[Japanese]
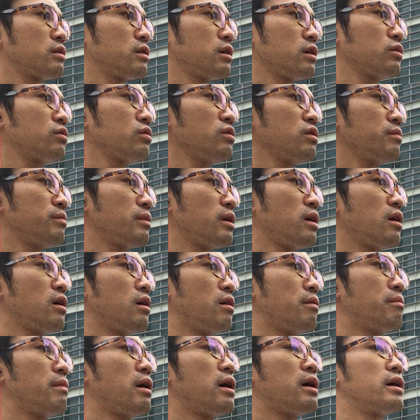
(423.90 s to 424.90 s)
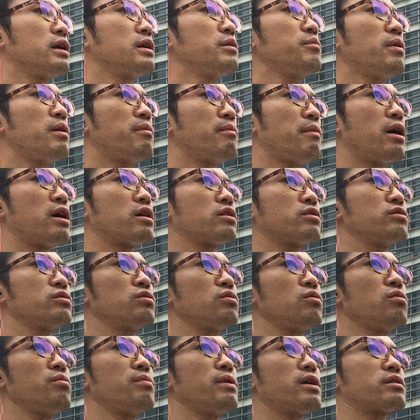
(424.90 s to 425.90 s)
いな例えば、まあ、今まあ
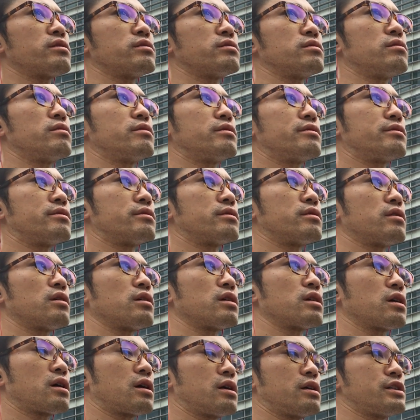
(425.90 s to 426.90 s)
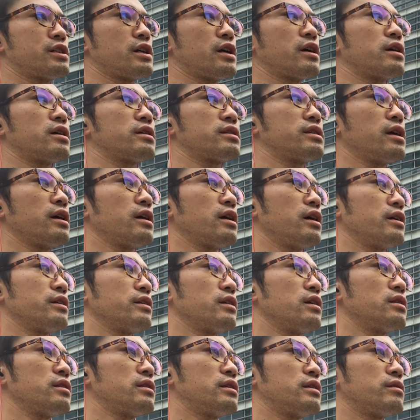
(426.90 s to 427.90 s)
グローバルの世界に
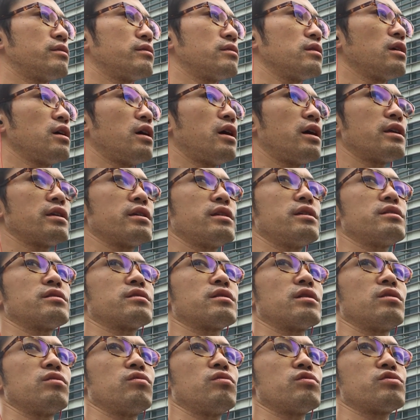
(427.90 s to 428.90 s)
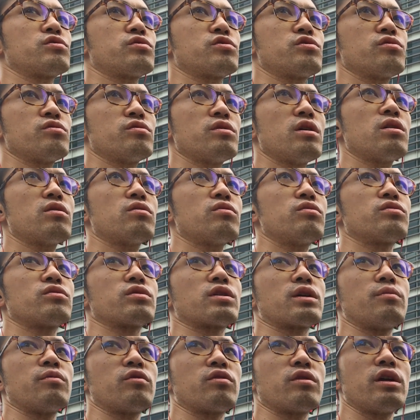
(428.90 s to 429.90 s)
なってるんであれですけど中学校の
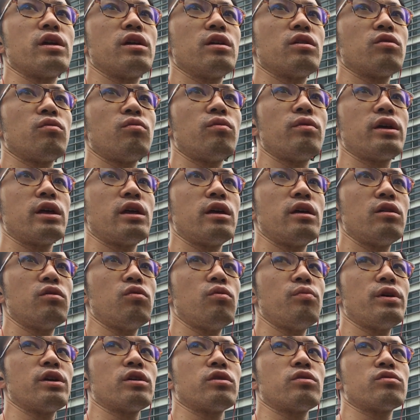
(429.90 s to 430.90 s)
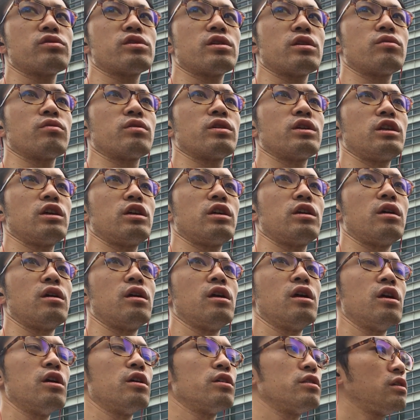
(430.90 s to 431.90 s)
時僕英語英語勉強した時に
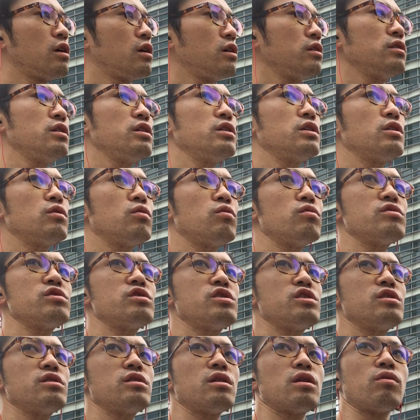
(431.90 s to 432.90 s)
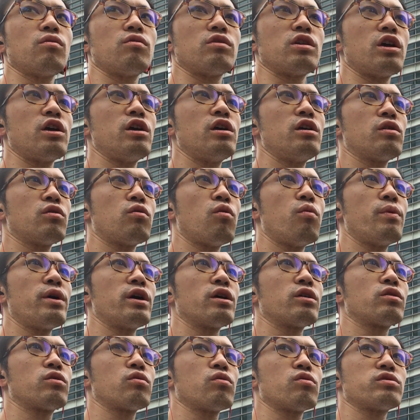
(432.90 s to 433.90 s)
なんで日本人なのに英語
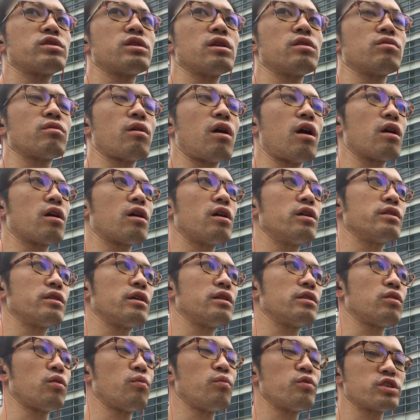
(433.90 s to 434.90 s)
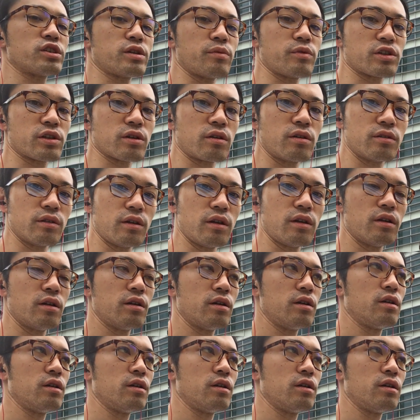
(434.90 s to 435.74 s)
勉強せんとあかんねんと思っちゃいましたよね